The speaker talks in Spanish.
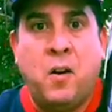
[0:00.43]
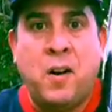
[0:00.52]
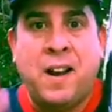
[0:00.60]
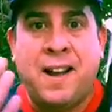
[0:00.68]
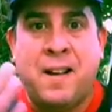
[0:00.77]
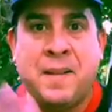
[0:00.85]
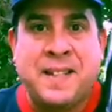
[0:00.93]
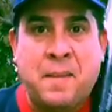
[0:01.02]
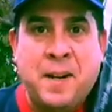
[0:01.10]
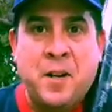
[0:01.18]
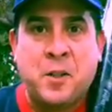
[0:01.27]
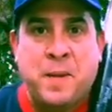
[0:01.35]
Hola mis
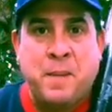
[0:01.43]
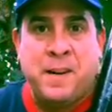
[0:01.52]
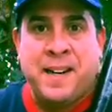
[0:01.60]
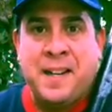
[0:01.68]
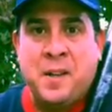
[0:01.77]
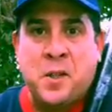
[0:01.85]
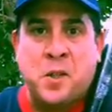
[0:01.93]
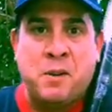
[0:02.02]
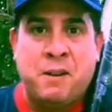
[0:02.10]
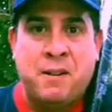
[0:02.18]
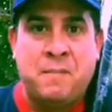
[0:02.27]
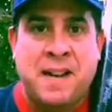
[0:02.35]
amigos, bienvenidos
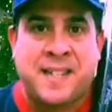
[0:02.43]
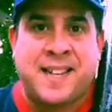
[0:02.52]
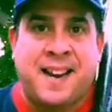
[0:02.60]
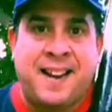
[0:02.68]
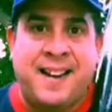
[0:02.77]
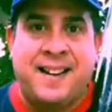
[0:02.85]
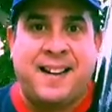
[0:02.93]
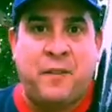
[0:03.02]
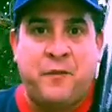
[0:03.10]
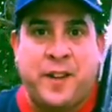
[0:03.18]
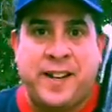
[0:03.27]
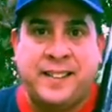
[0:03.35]
una vez más a El
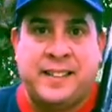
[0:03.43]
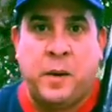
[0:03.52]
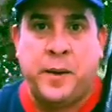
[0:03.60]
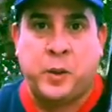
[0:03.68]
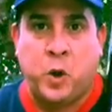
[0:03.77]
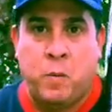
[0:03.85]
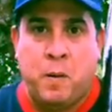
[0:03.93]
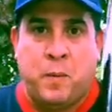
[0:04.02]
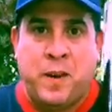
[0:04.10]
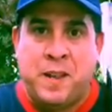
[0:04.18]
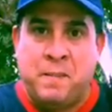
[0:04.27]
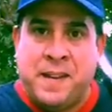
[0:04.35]
Café de Beto. Como
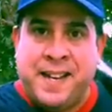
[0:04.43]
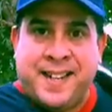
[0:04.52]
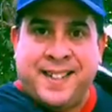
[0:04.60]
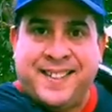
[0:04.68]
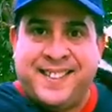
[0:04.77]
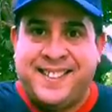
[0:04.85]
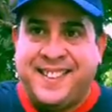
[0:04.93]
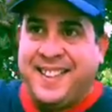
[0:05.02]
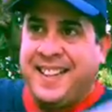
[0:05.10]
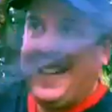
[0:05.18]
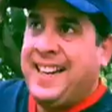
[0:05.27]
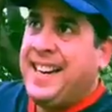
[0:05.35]
pueden ver,
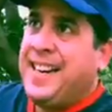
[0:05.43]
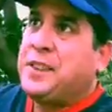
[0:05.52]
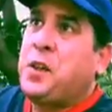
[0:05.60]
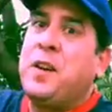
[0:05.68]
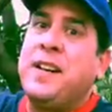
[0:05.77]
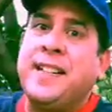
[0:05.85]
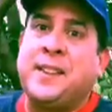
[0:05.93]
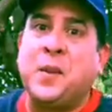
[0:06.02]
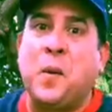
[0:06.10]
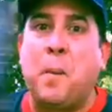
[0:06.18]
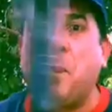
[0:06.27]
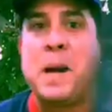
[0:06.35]
estoy
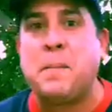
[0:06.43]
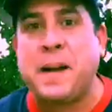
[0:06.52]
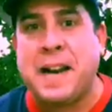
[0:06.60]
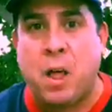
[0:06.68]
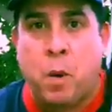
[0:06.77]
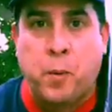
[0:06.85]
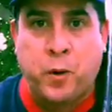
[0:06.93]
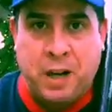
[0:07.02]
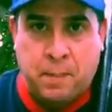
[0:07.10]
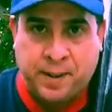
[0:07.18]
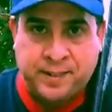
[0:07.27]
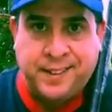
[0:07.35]
listo, preparado,
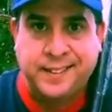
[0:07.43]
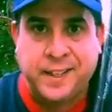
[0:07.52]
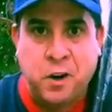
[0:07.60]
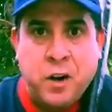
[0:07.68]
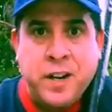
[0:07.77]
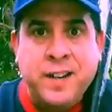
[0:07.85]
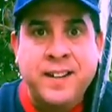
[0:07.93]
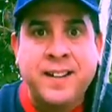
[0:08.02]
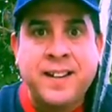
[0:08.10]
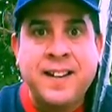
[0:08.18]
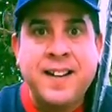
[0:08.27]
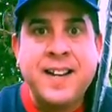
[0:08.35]
porque a partir de hoy
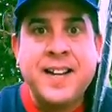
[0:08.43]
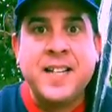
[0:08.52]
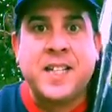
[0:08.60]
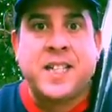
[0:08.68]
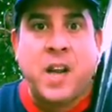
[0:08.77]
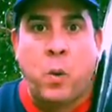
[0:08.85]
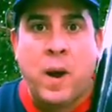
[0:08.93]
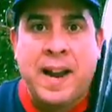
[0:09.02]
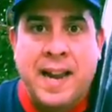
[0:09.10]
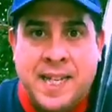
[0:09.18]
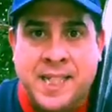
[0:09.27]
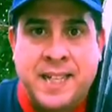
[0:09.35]
se
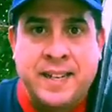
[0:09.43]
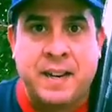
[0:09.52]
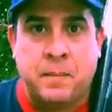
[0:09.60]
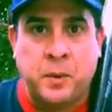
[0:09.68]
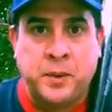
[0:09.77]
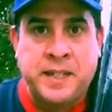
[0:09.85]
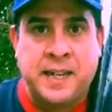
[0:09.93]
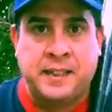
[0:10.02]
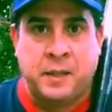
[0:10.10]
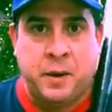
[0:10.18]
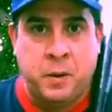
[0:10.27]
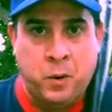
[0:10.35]
juega la Serie
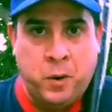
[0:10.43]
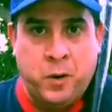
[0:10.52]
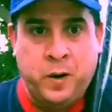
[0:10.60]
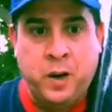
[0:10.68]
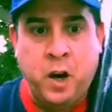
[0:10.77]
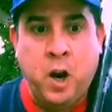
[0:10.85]
Mundial de Béisbol.